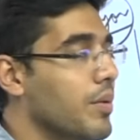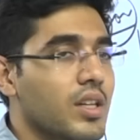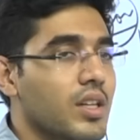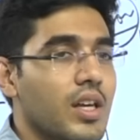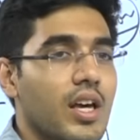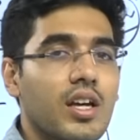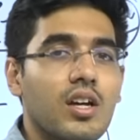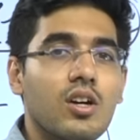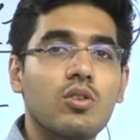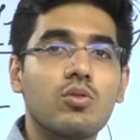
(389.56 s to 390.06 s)
पता
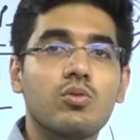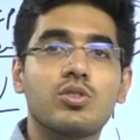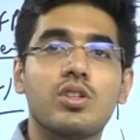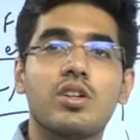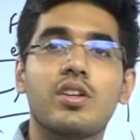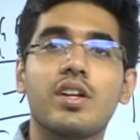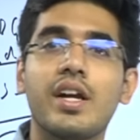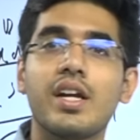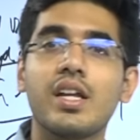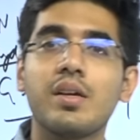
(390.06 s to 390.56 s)
है
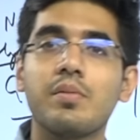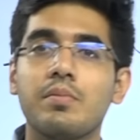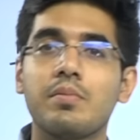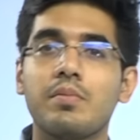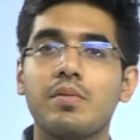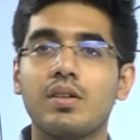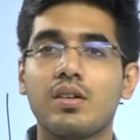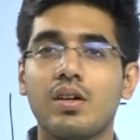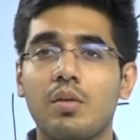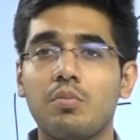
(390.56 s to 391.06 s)
कंक्लूजन रेडी
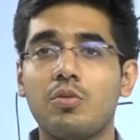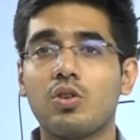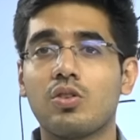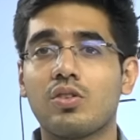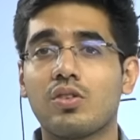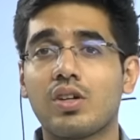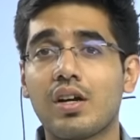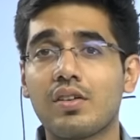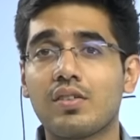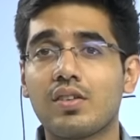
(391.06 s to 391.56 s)
हम
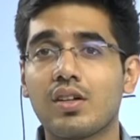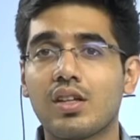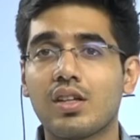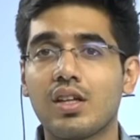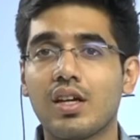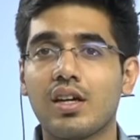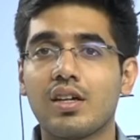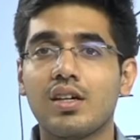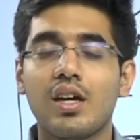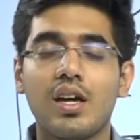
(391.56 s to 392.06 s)
लोग कर
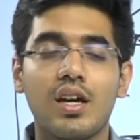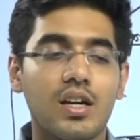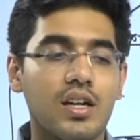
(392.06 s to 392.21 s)
सकते हैं